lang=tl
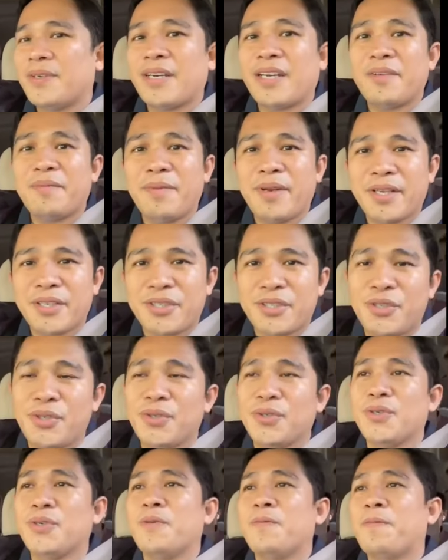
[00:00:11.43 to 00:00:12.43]
Pero God bless
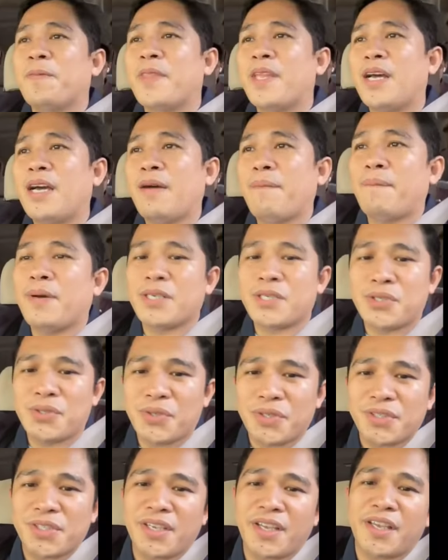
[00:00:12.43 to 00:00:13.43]
you, uh,
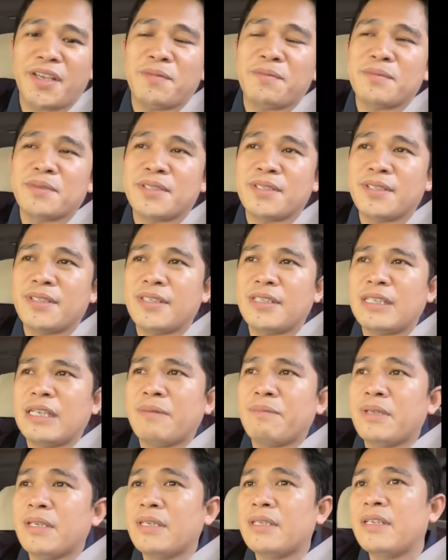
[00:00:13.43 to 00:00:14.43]
Pastor James. Hindi
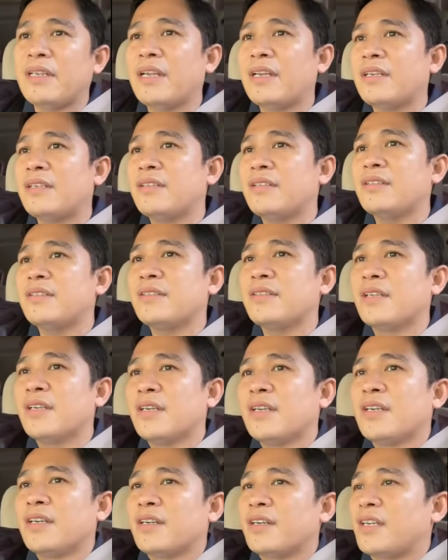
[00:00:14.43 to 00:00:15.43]
namin yan
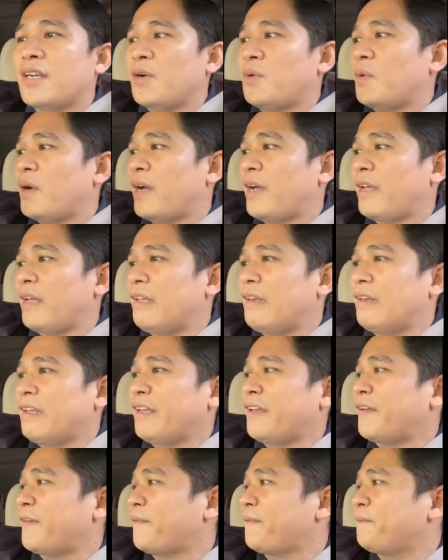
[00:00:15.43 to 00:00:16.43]

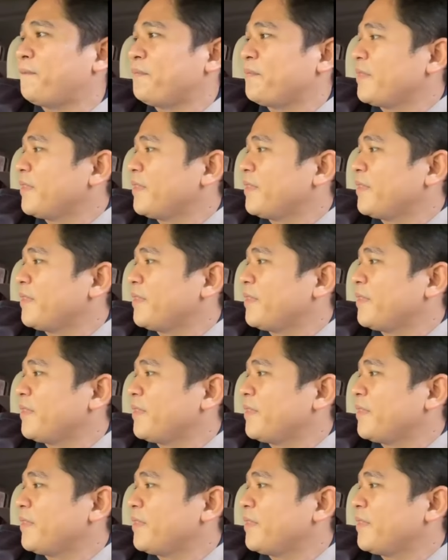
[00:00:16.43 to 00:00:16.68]
gawain eh.